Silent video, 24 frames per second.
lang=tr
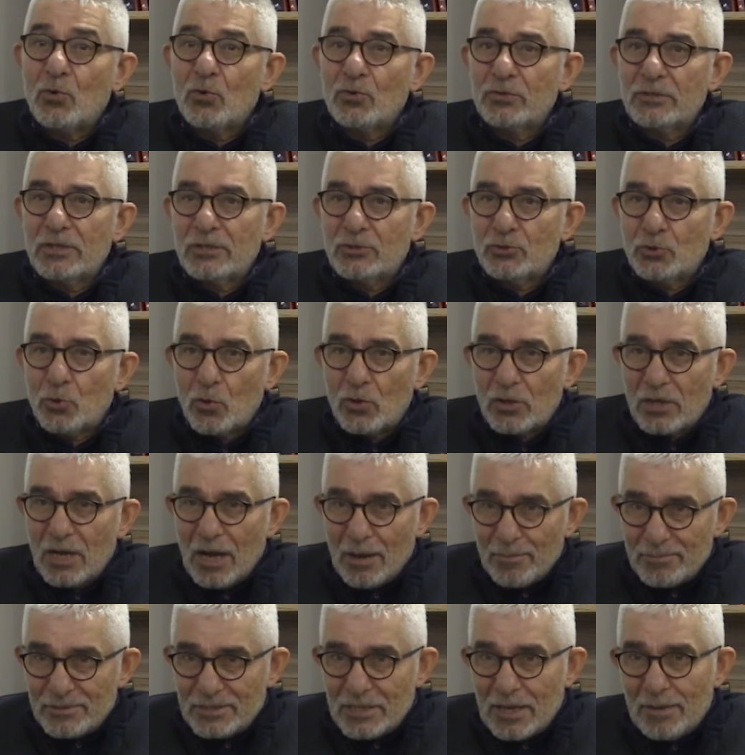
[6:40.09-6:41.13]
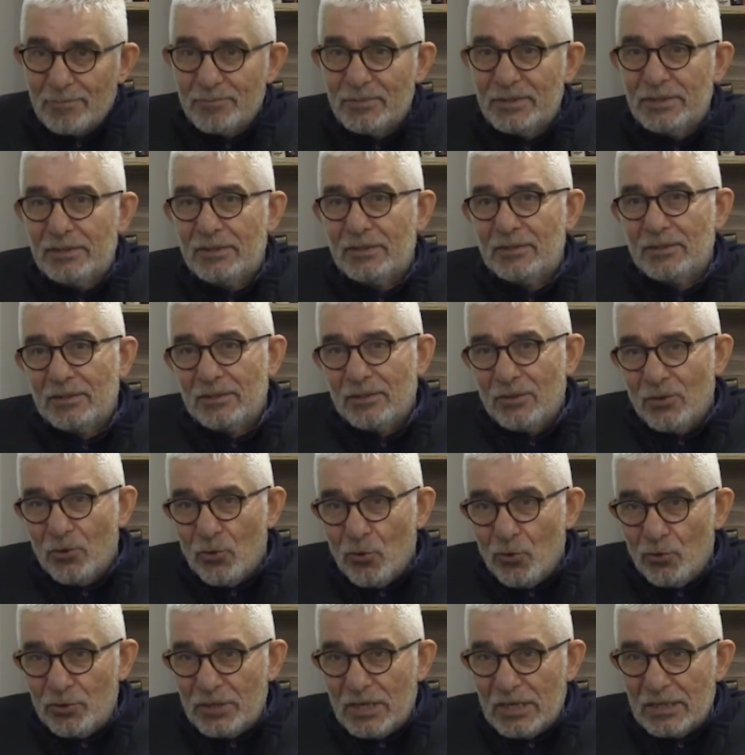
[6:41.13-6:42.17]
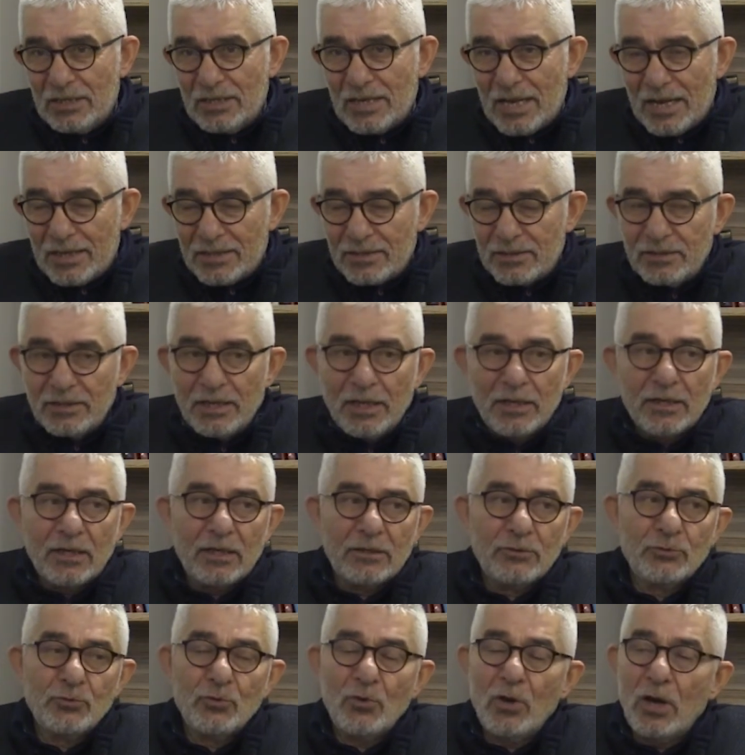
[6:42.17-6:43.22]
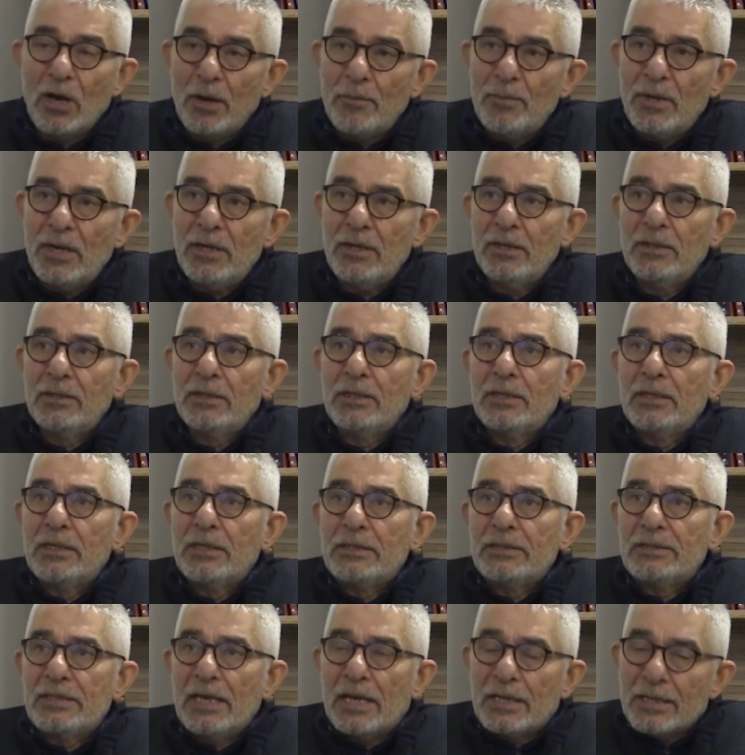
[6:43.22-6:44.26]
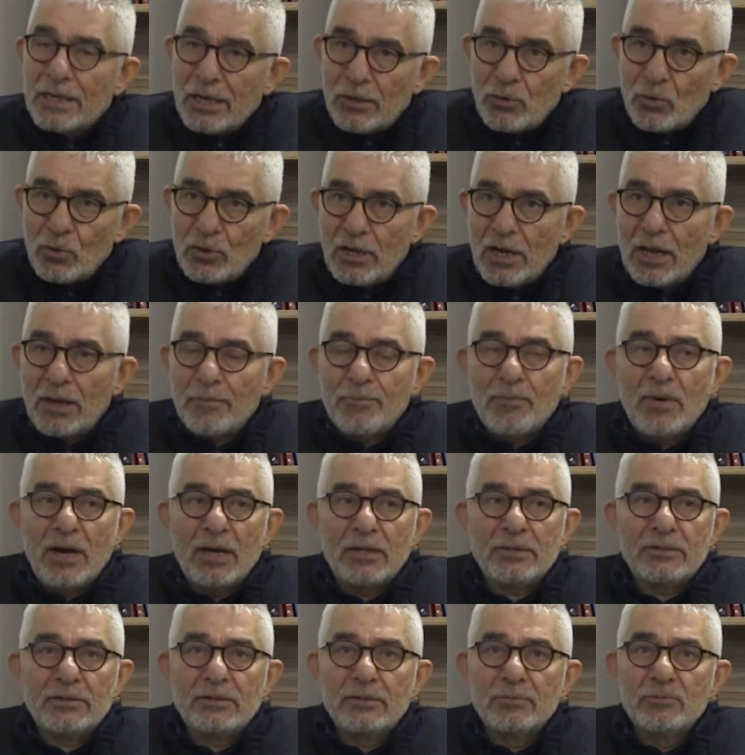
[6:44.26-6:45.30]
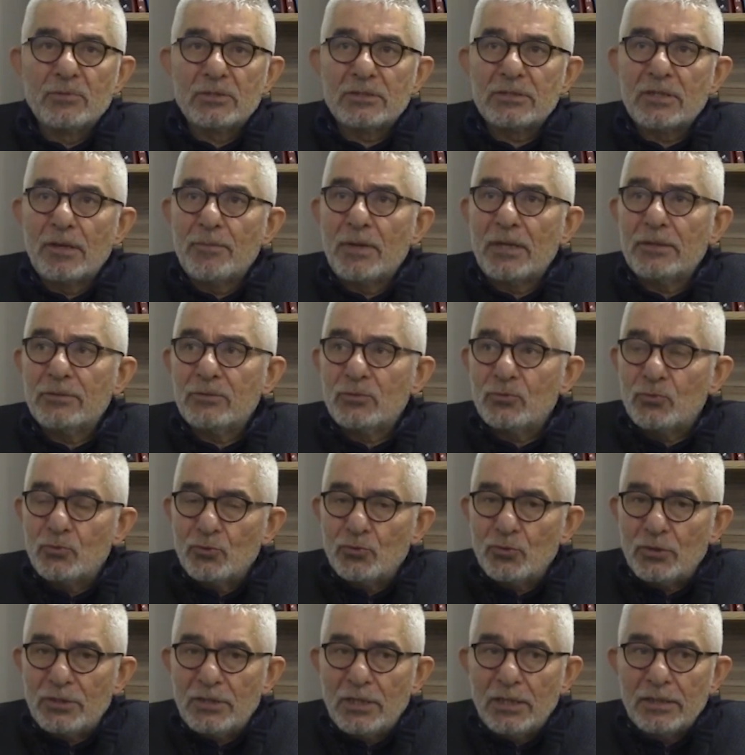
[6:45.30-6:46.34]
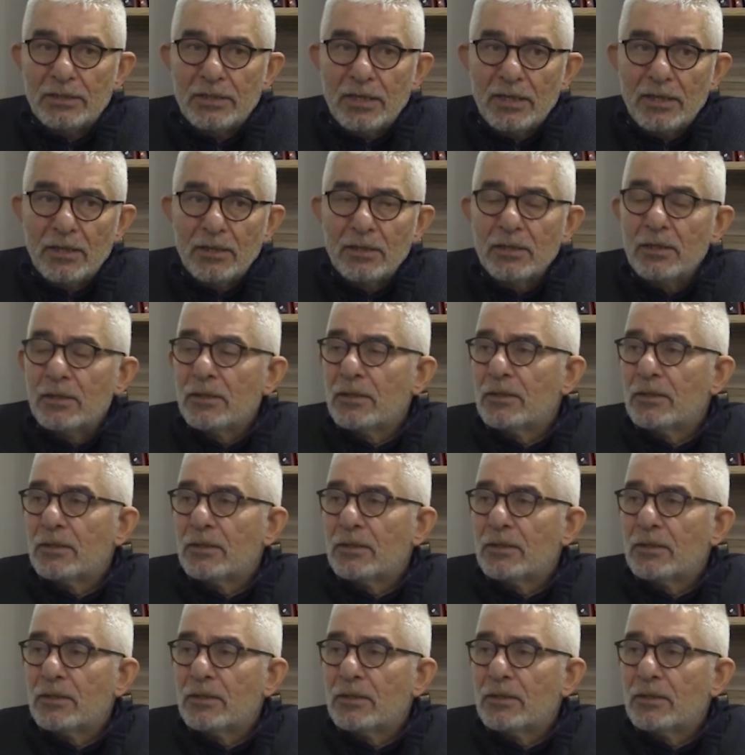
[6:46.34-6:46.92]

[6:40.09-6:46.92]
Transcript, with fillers: Orada çok kapsamlı öneriler yer alıyor ama genel olarak baktığımız zaman Türkiye'de